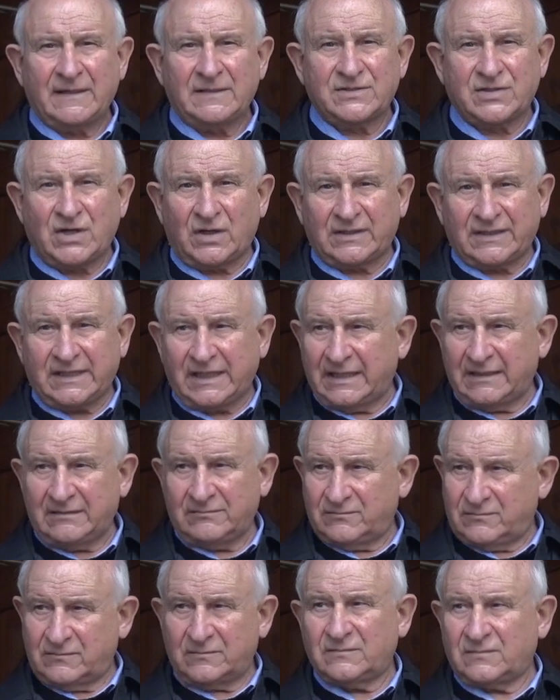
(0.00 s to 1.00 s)
so
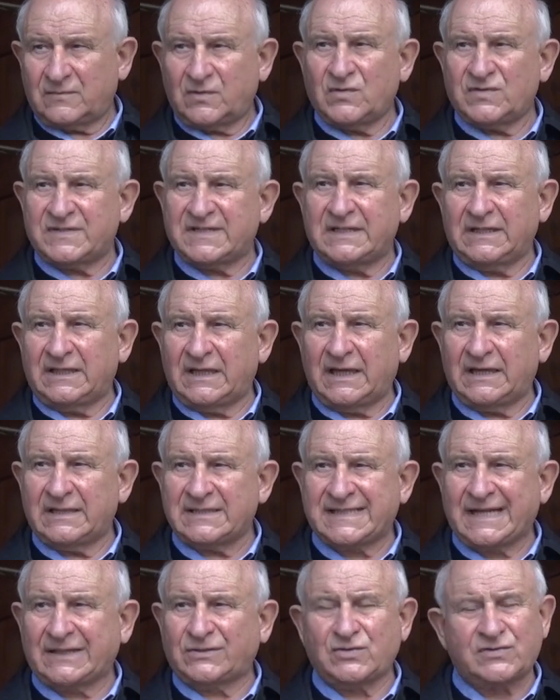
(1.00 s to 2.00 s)
che così
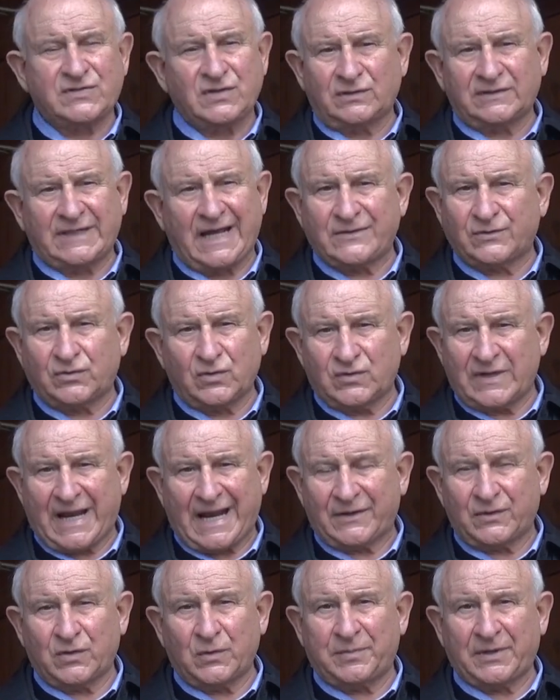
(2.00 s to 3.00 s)
è stato soltanto un
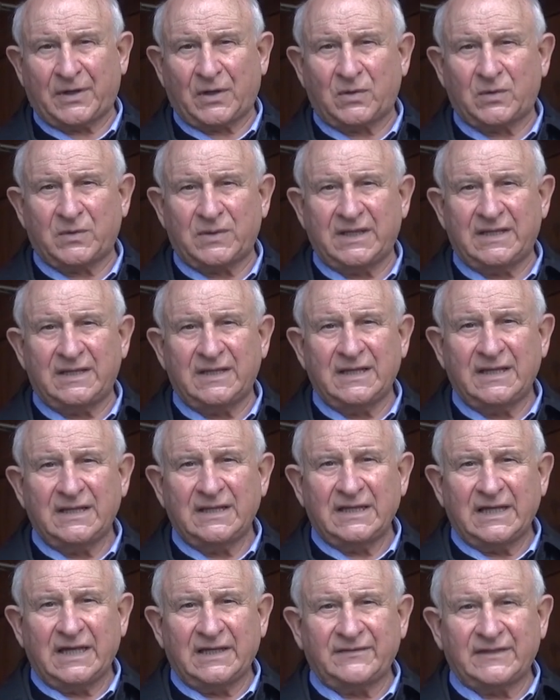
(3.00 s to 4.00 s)
anno però qui
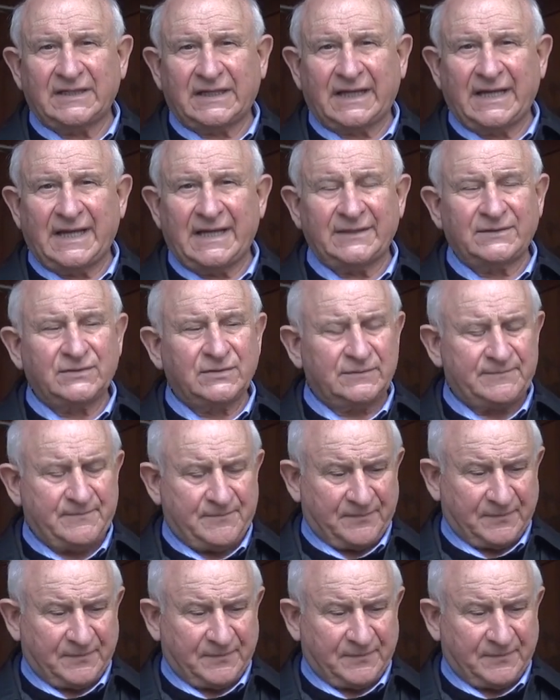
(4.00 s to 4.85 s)
a Vergato.